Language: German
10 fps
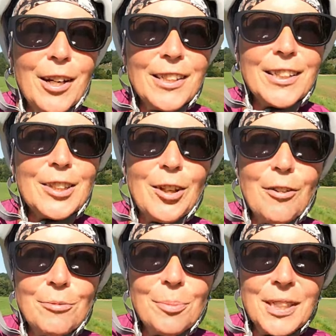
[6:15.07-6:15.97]
Leute
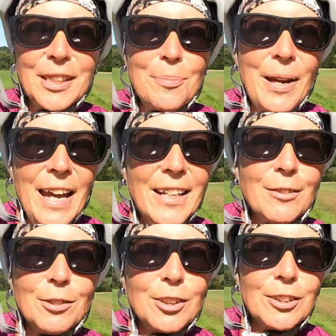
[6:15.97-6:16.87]
getroffen mit
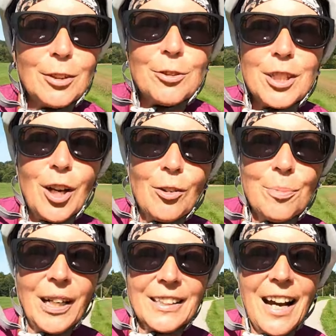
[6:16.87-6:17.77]
Gepäck und natürlich auch
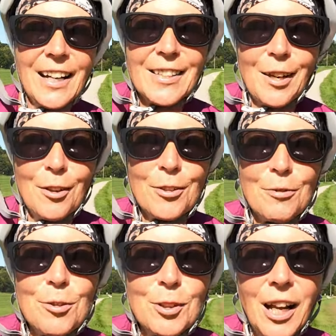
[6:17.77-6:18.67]
ein paar
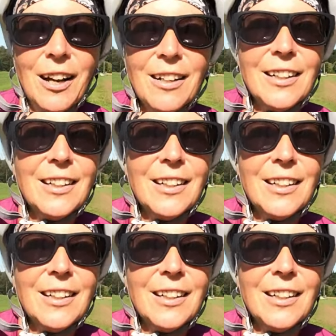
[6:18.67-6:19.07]
Tagesausflügler.